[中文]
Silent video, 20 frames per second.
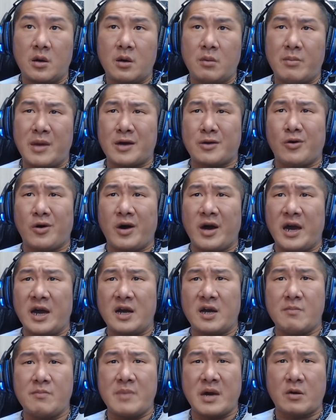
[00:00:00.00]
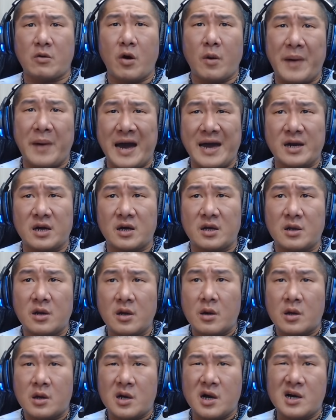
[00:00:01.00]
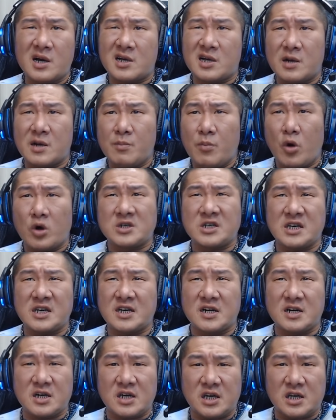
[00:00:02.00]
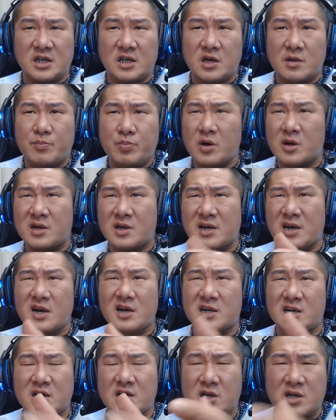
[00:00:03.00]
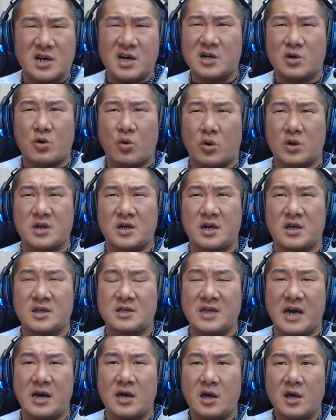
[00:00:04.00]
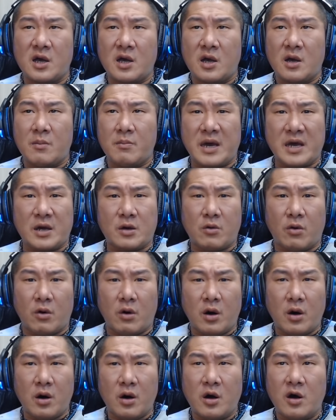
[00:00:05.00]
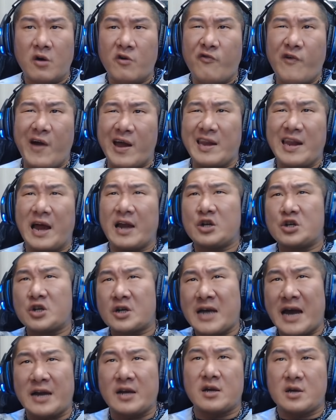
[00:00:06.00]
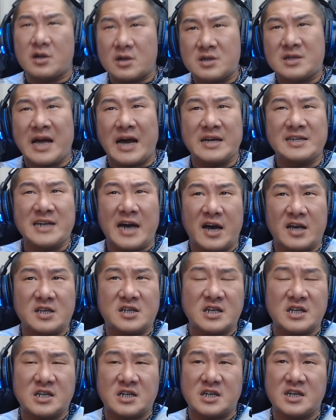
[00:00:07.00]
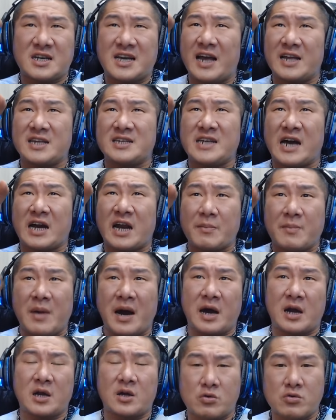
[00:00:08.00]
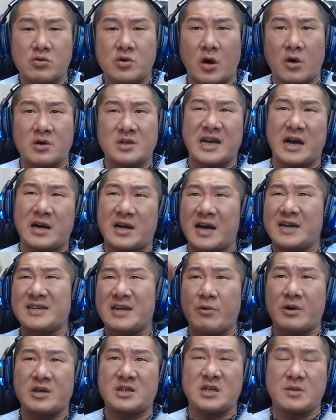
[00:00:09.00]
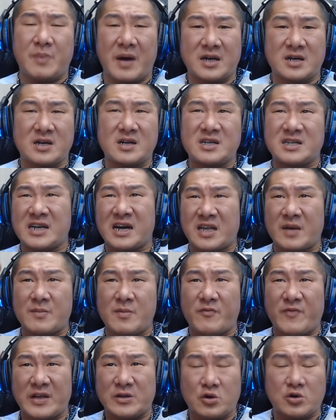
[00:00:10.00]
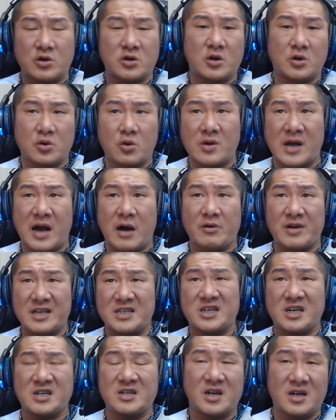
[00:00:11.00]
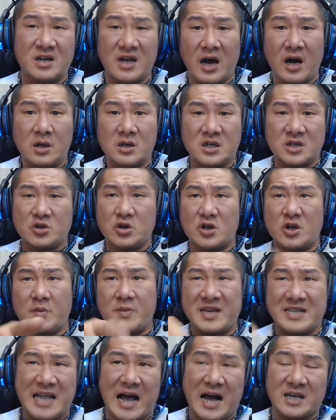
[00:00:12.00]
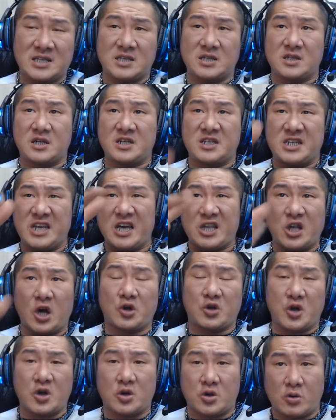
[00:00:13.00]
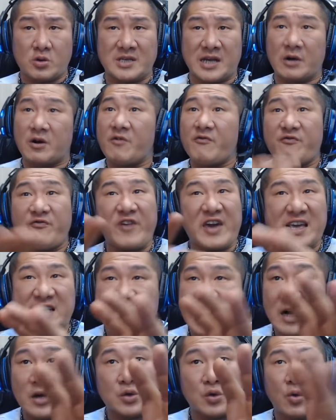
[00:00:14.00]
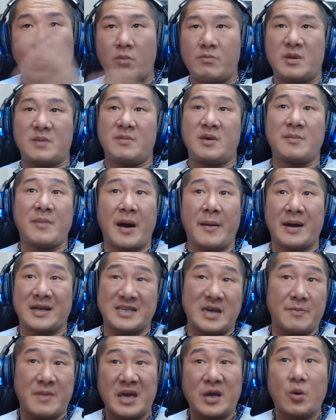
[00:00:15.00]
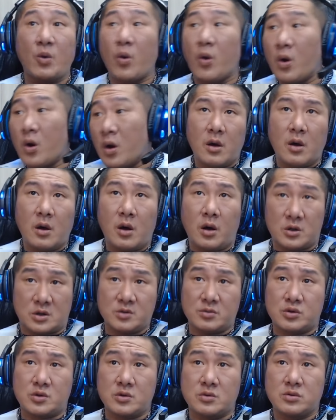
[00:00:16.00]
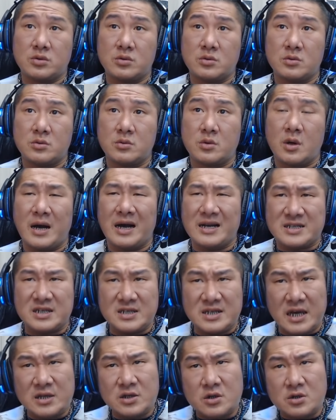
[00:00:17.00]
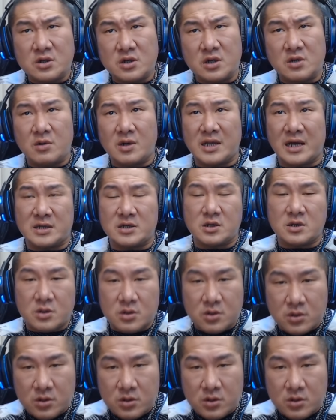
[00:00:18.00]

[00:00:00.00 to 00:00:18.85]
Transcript: 美国黑人、美国白人、各个墨西哥裔的不，各个各国的人在美国泛滥。你去看看一下 NCC，看一下他妈的 Google 一下，看一下维基百科一下，他们犯罪率有多高？年轻人呐，几岁就被打死的械斗的有多少人？非常多，密密麻麻，在美国哦，是不是？啊，今天就是因为他是